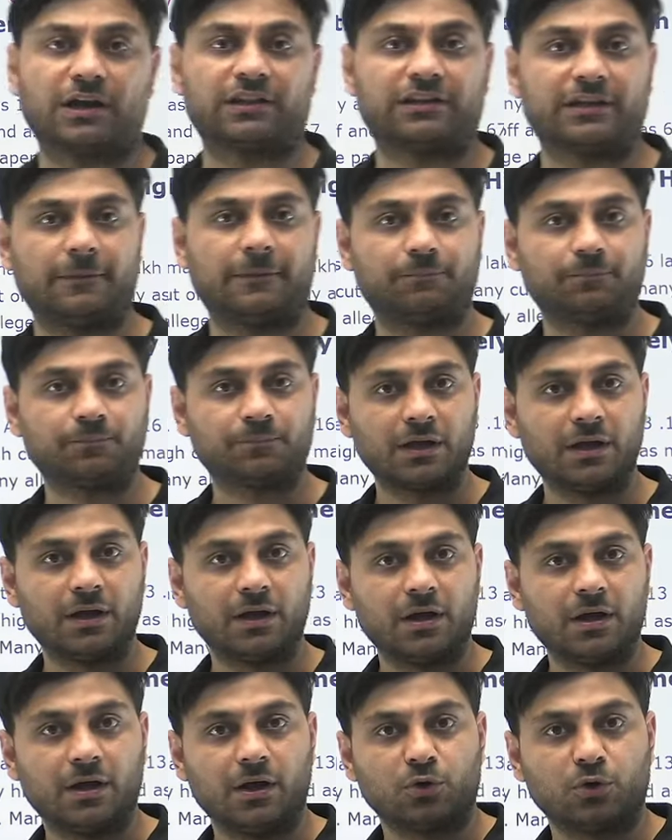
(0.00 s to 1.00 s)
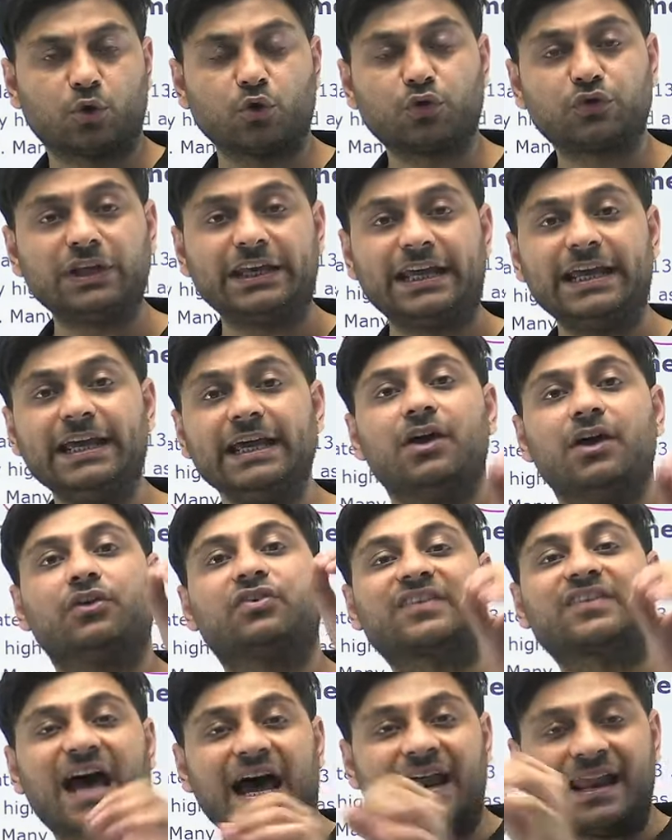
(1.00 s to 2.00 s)
करते हैं तो सी
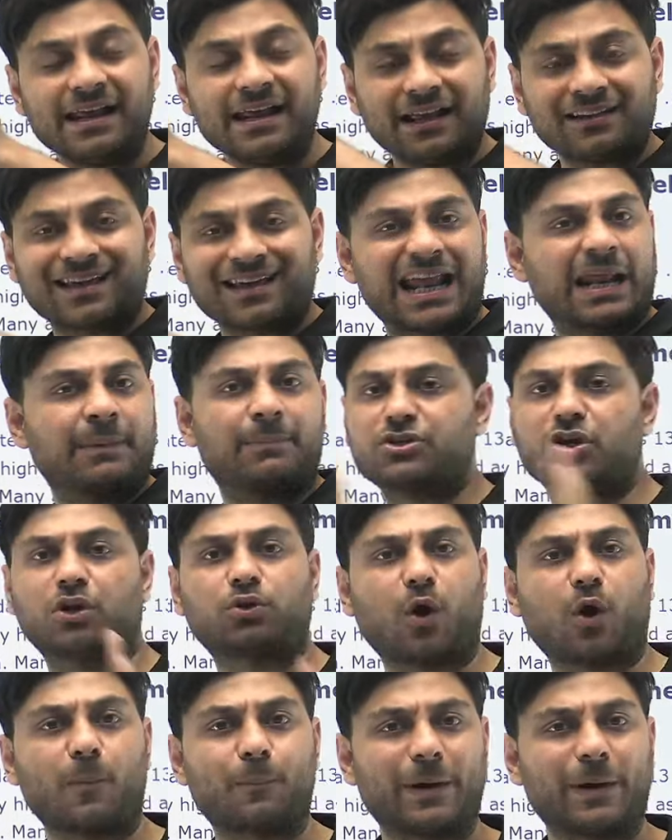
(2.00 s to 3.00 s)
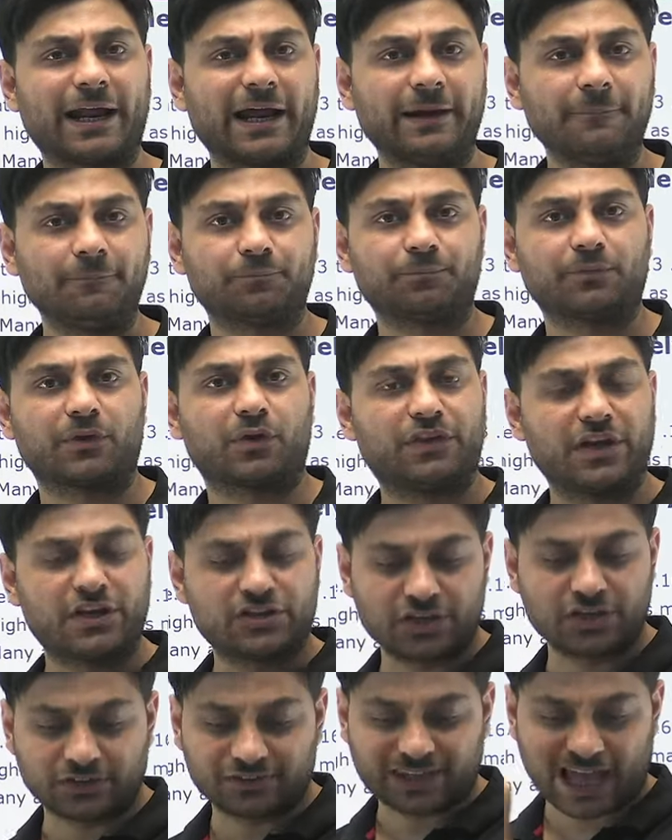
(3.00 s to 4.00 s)
सारे के सारे बच्चे टॉपर है
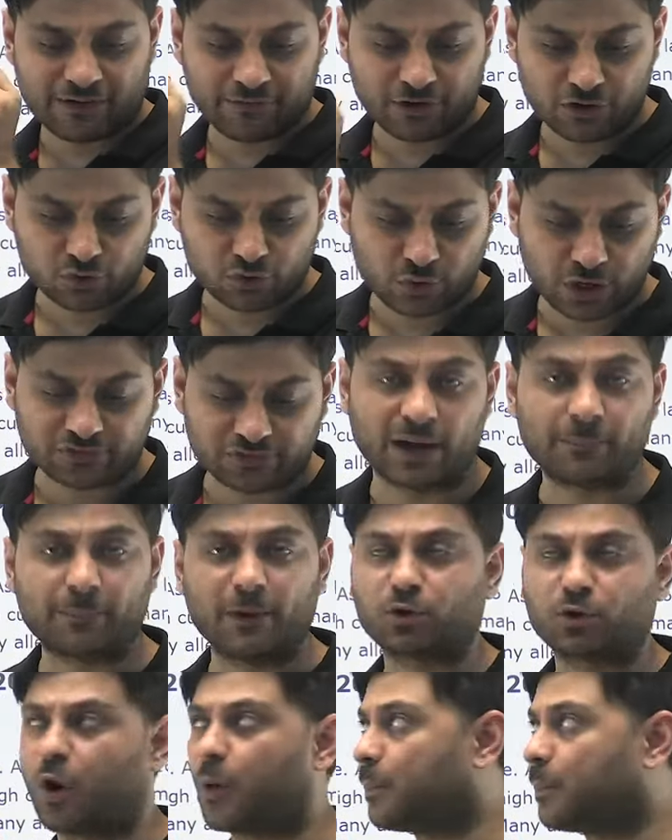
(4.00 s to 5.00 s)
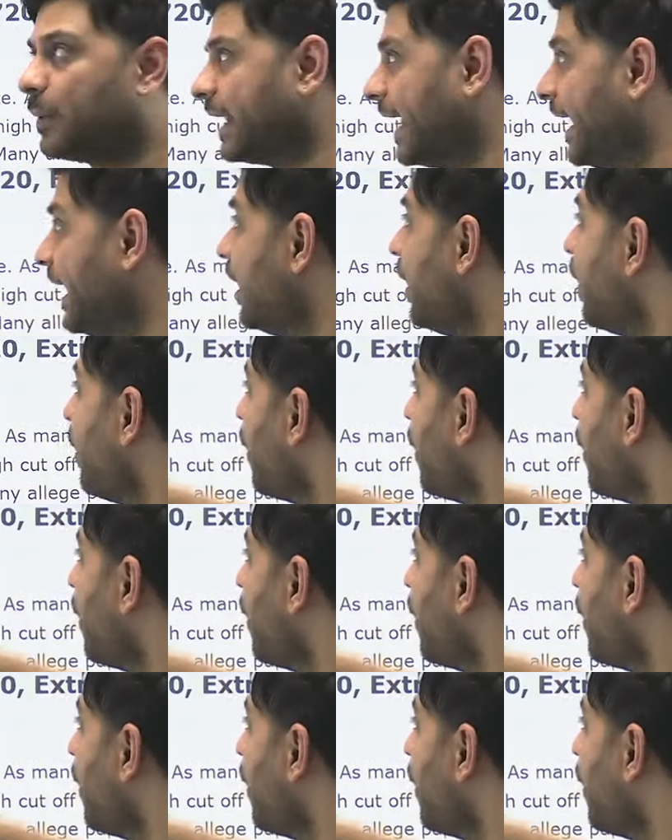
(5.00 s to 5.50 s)
67 स्टूडेंट्स यहां पर टॉपर है